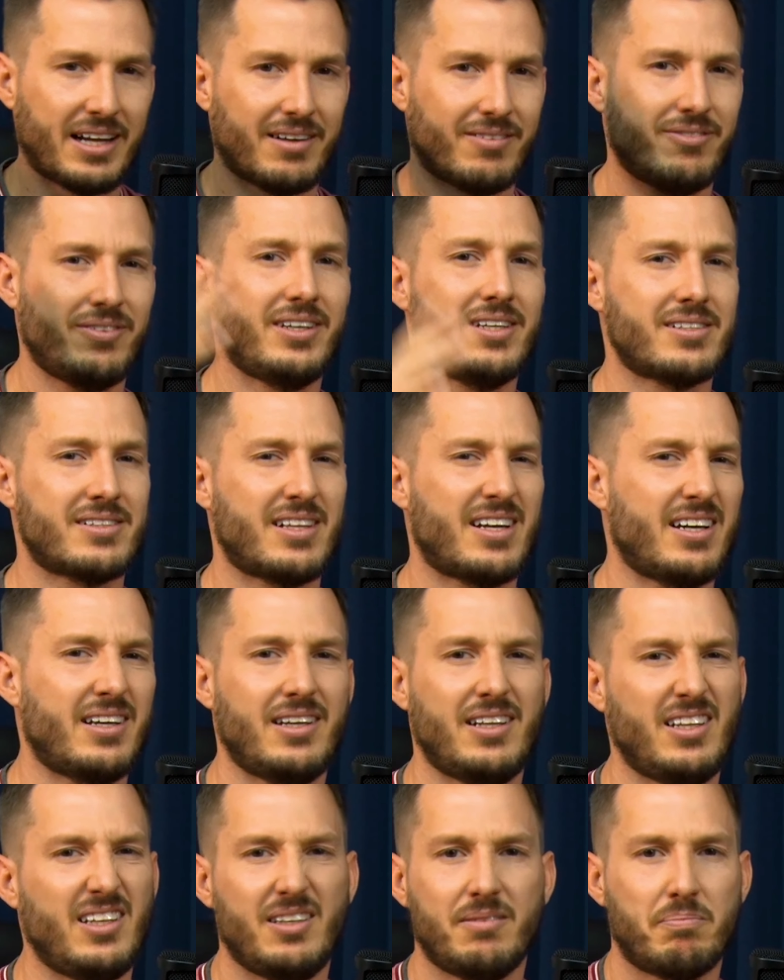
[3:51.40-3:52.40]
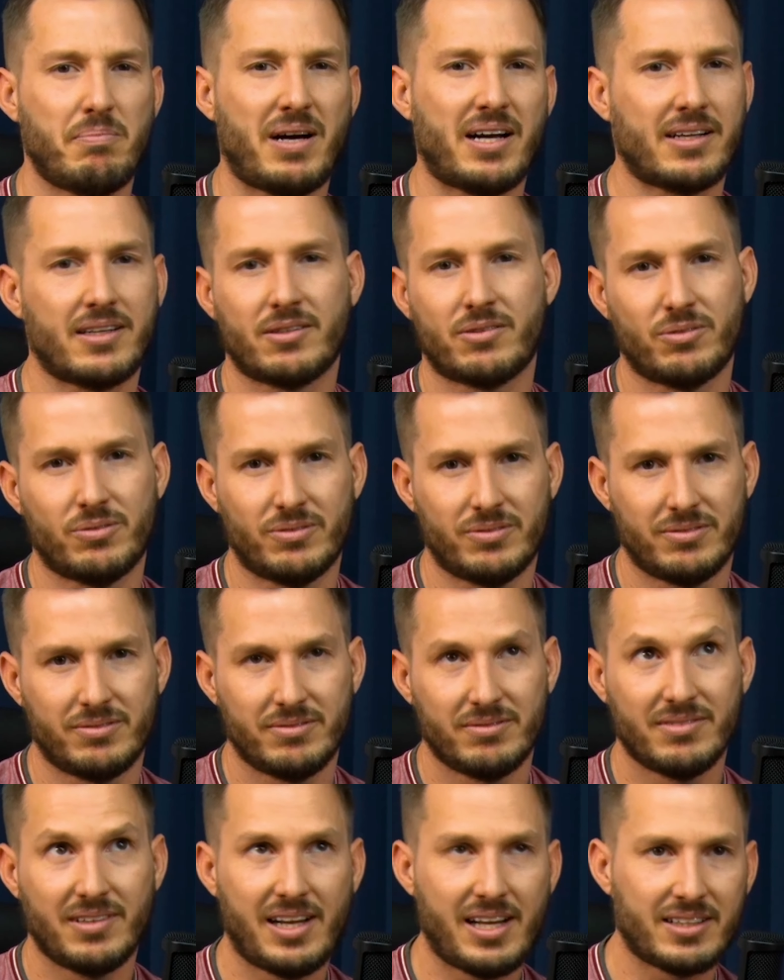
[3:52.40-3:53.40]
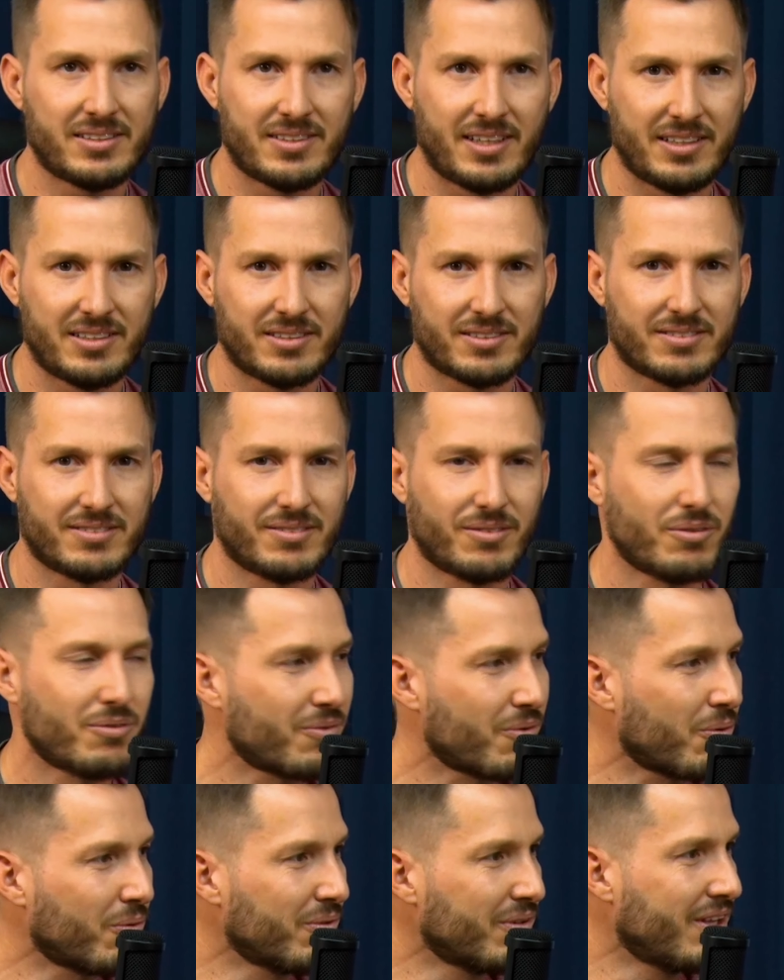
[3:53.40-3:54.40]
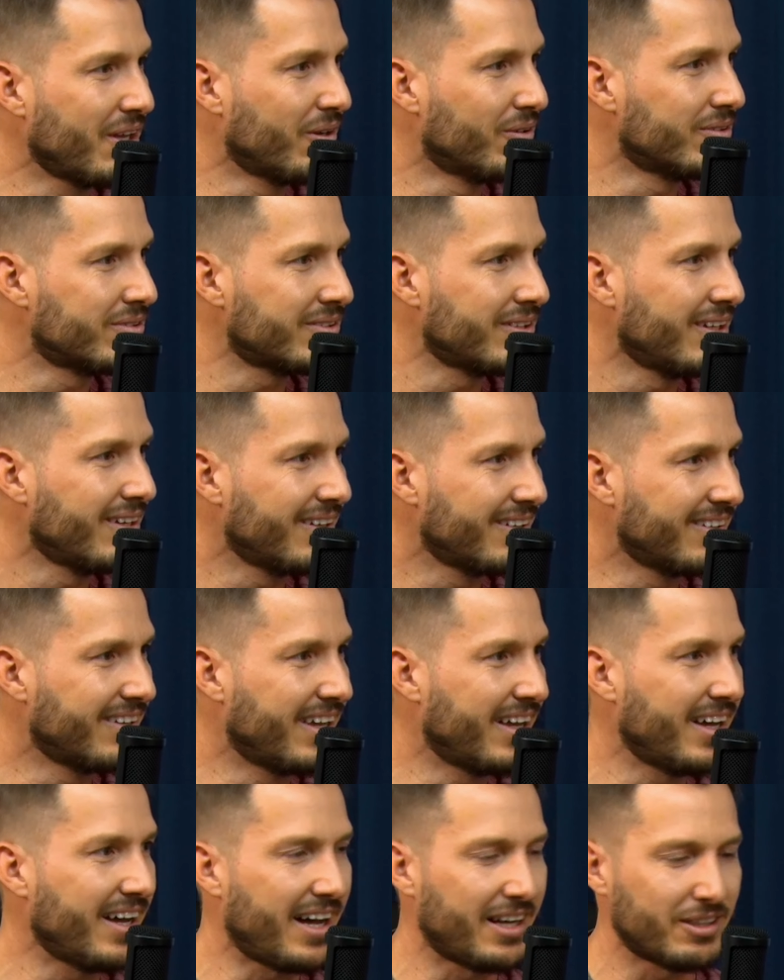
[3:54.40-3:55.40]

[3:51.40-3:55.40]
fez lá, ele paga com... Ele acerta com Deus, né? As